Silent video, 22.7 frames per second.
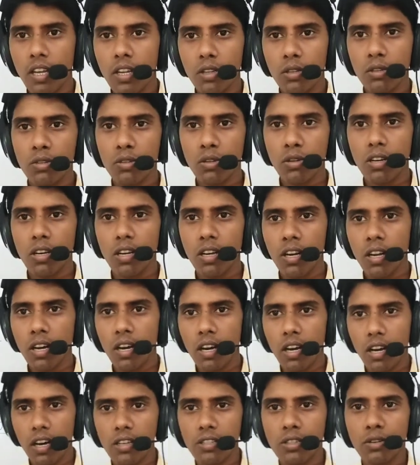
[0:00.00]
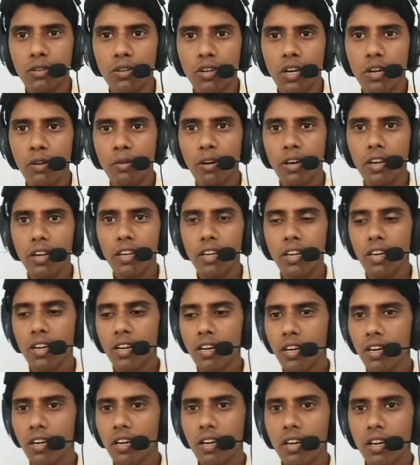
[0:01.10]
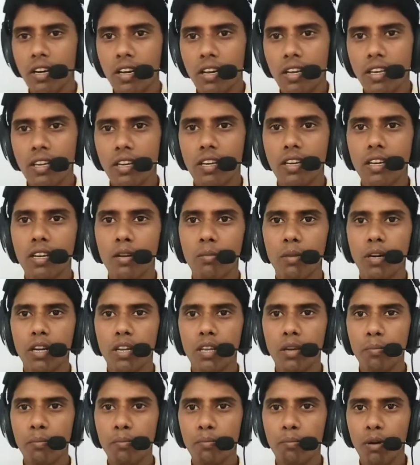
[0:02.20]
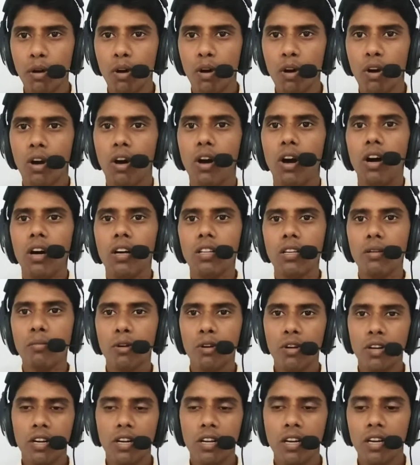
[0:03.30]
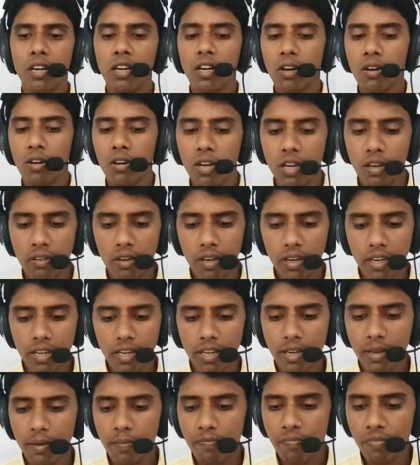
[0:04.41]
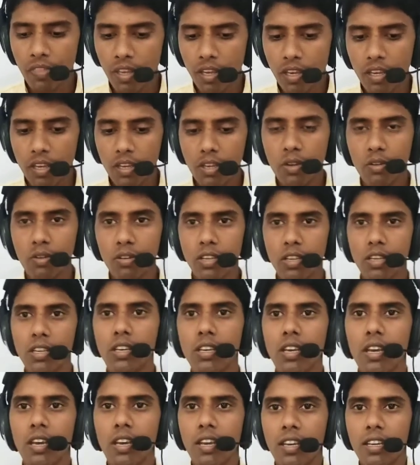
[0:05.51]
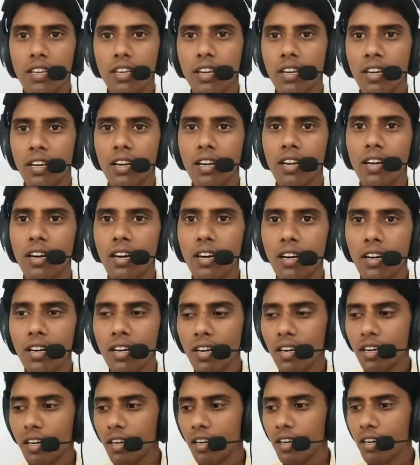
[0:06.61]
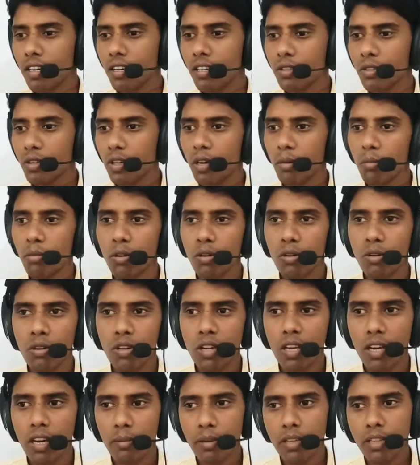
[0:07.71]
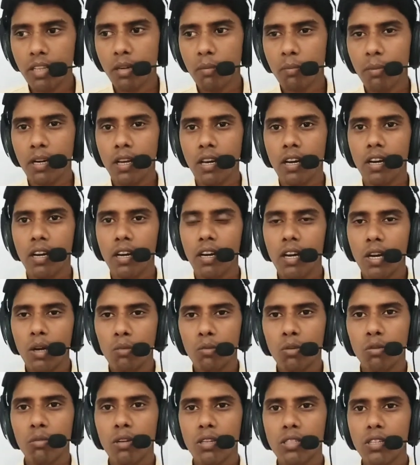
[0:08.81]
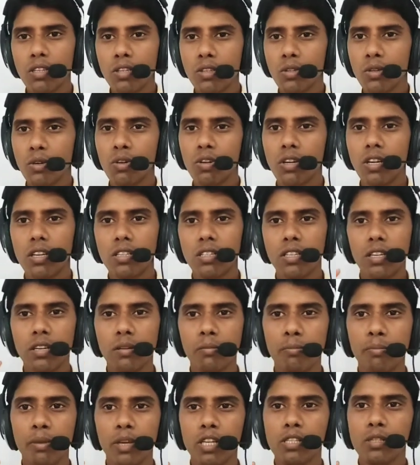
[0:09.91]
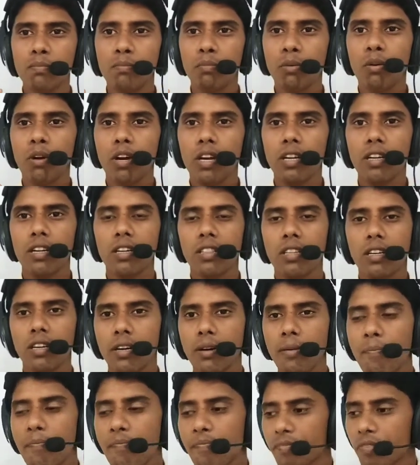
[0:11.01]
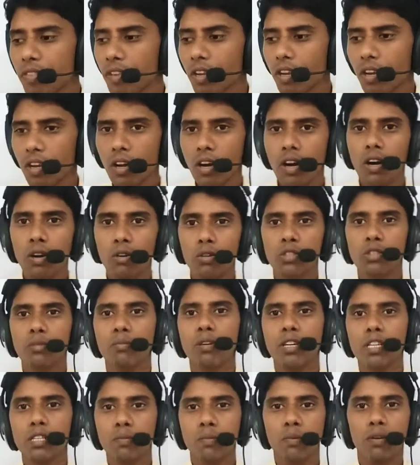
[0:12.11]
तो जो गणना आज होने वाली है ना यकीन मानिए बहुत इंपॉर्टेंट गणना होने वाली है क्योंकि ये गणना जो हम लोगों ने अभी तक पढ़ा वो बस एक छोटा सा एक बेस पॉइंट था और उस बेस